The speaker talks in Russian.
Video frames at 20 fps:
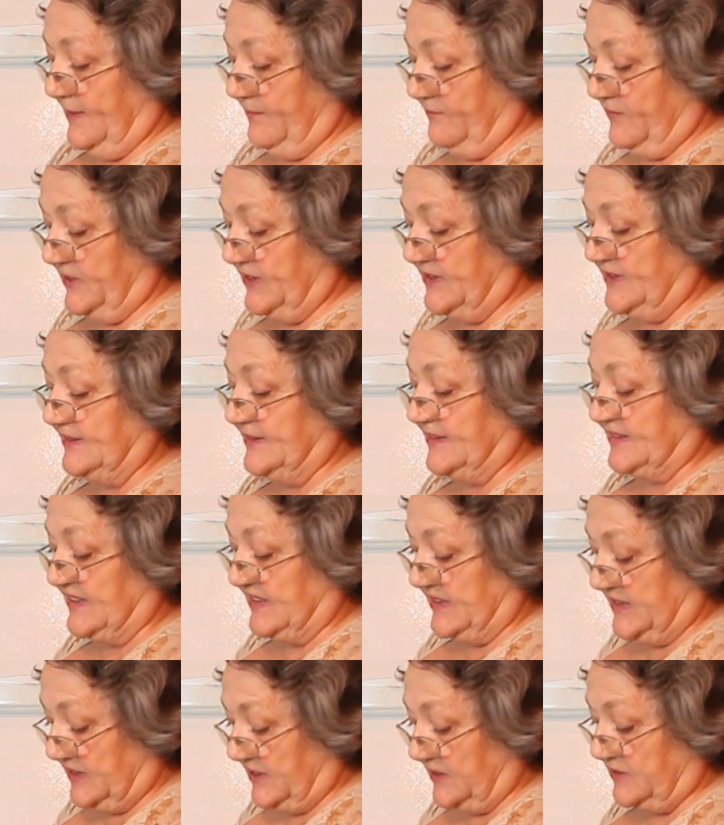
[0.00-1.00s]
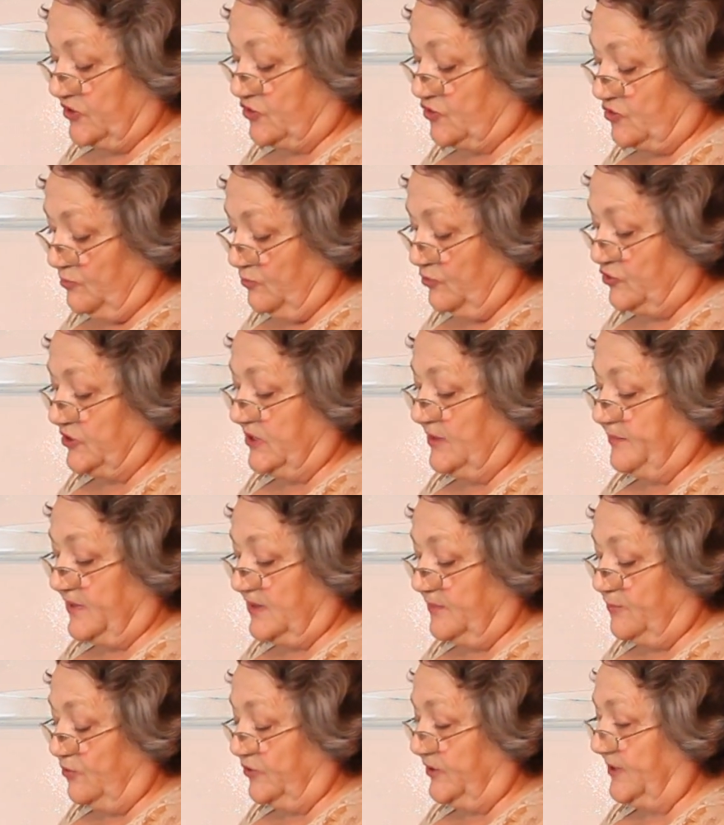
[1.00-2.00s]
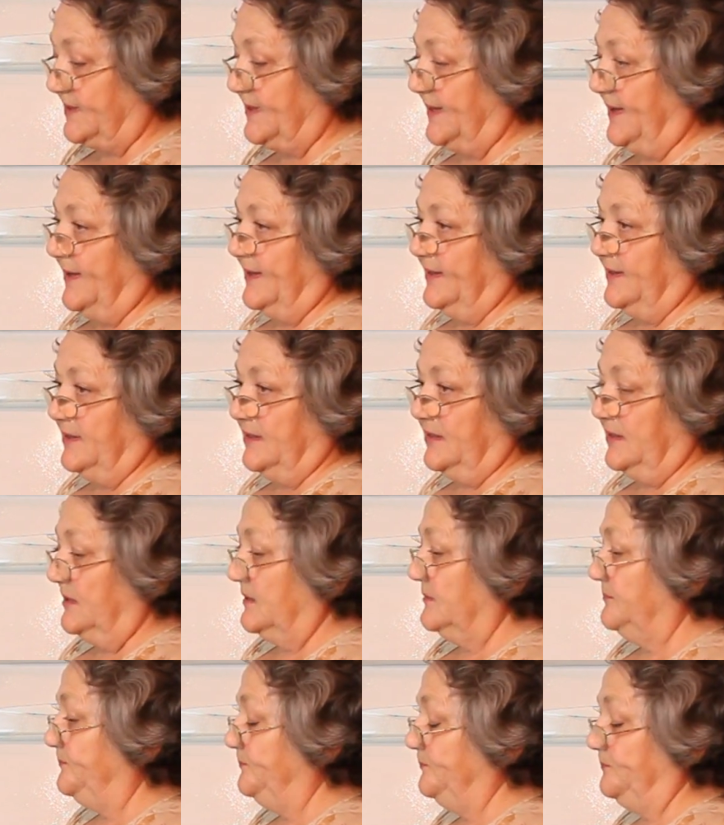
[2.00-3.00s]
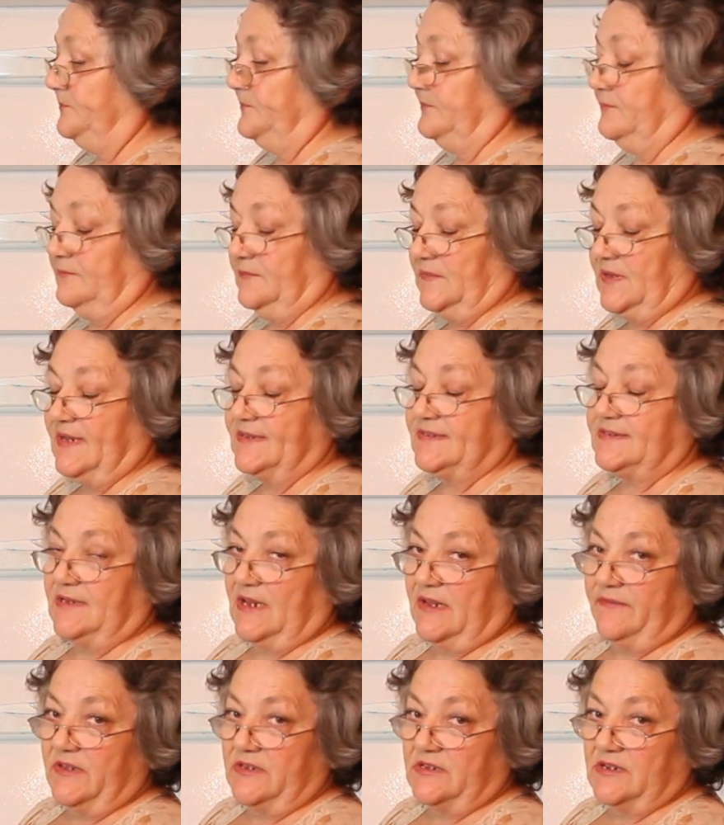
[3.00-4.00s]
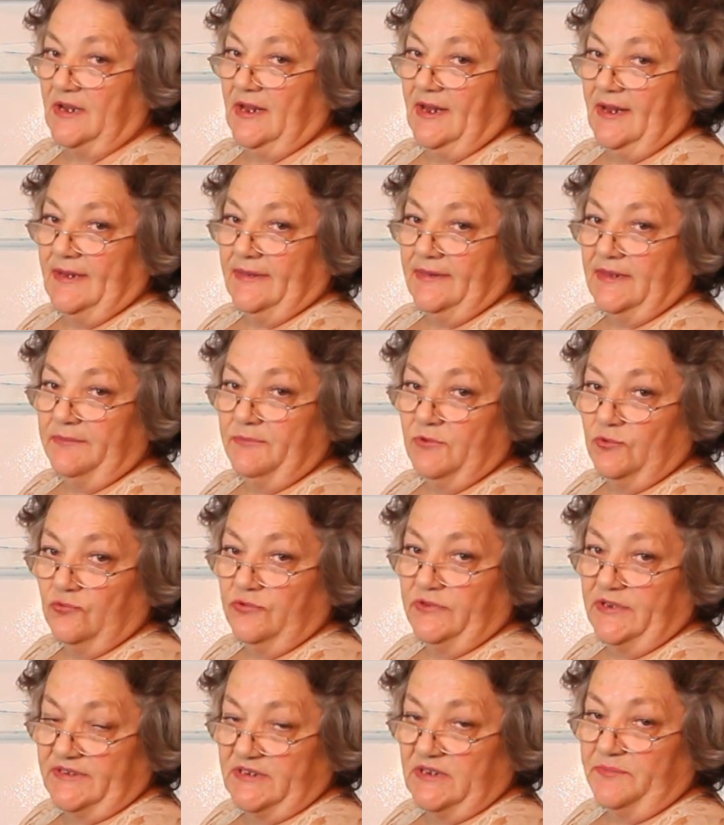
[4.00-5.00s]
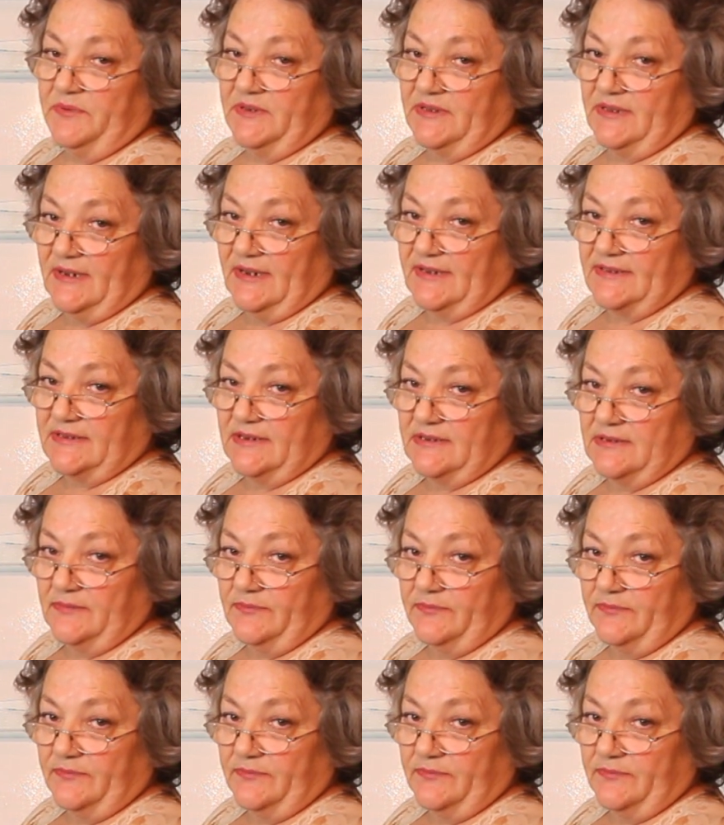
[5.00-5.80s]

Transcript: Вот эти лотки хорошо можно обработать и оставить на минут 10-15.